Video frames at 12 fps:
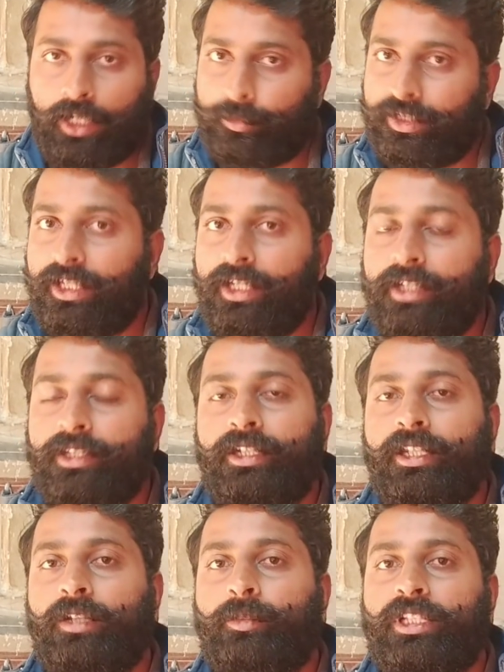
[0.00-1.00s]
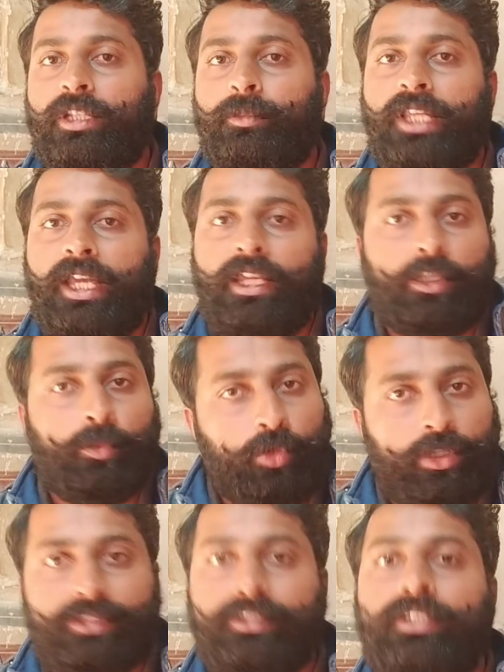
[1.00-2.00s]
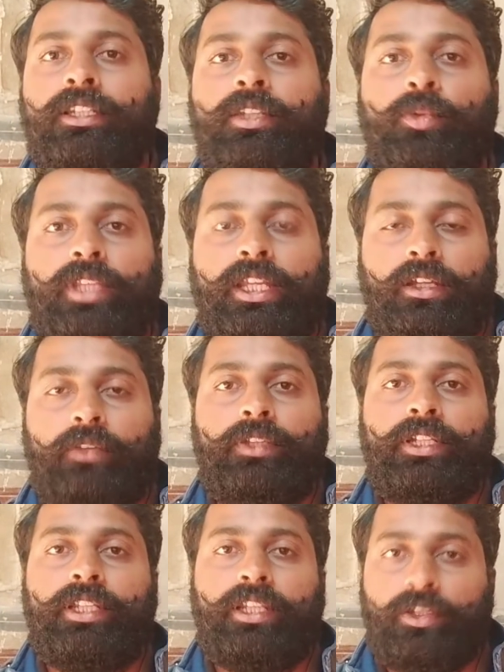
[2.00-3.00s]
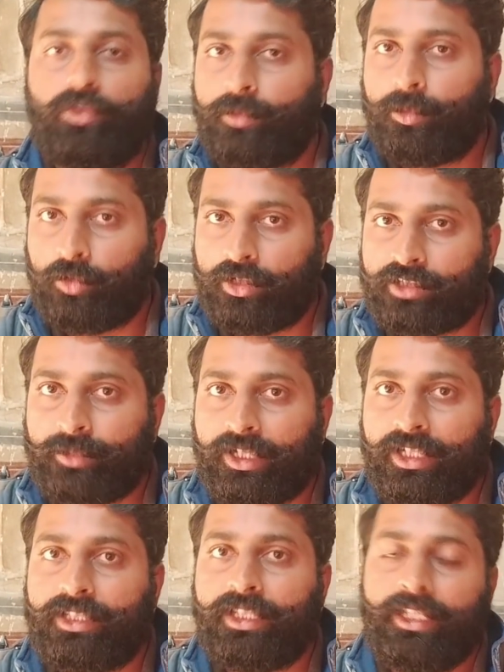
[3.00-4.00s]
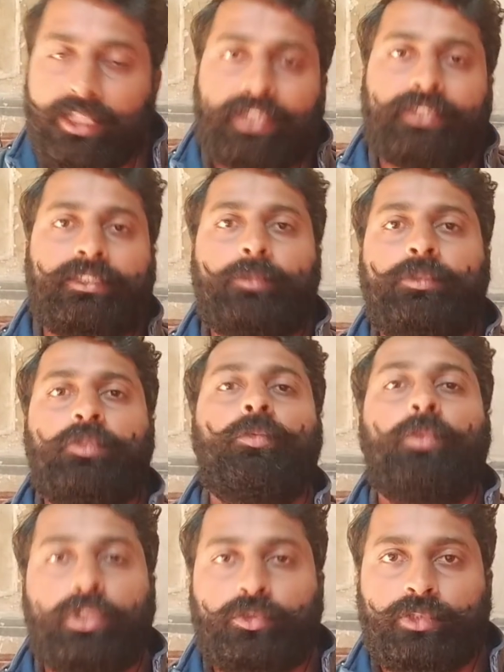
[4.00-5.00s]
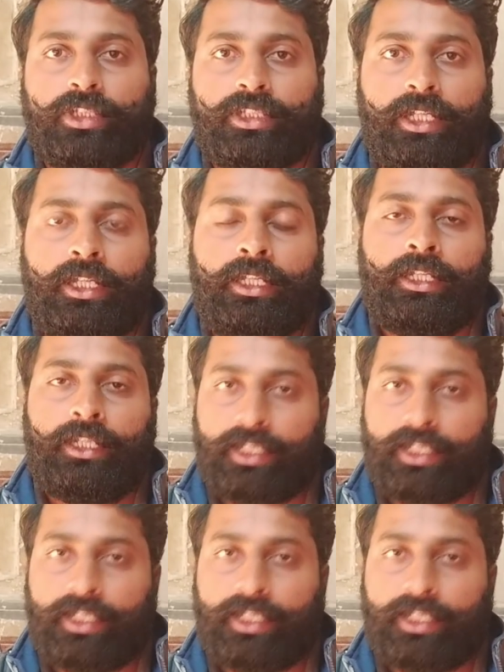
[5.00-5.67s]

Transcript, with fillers: अब डिलीट करने का मतलब क्या है कि बोनस अंक नहीं होता है काफ़ी डिलीट को भी बोनस मांग लेते हैं एक हिसाब से वो बोनस हो जाता है